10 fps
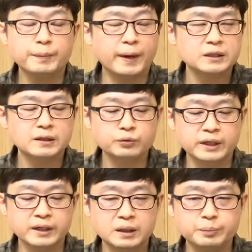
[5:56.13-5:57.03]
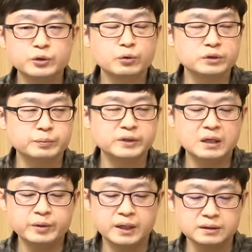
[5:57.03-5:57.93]
많이 나온 얘기인데 비전옥스
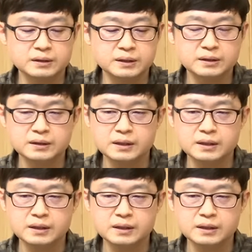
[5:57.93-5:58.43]
브이아이피라든지